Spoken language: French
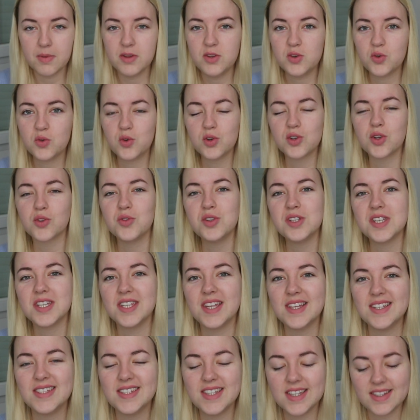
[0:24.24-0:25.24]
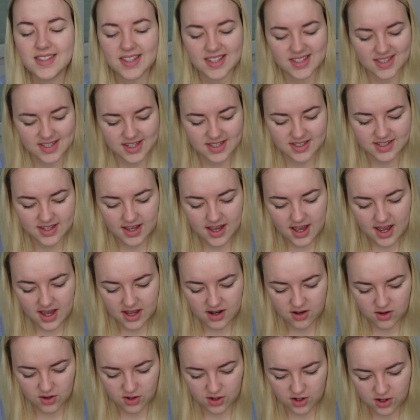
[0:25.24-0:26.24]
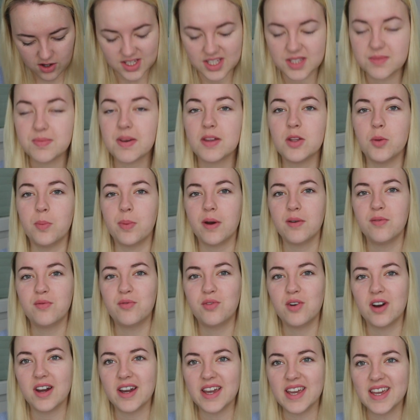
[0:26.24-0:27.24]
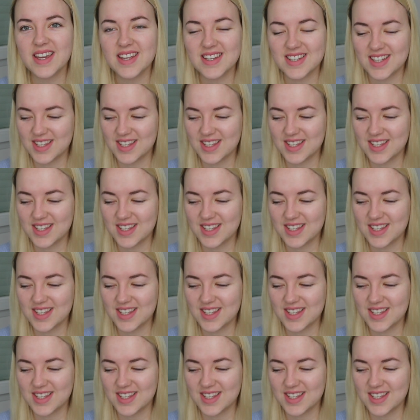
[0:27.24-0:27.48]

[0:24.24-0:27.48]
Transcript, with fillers: Mais du coup aujourd'hui j'ai décidé de tester ça alors j'espère ne pas me foirer,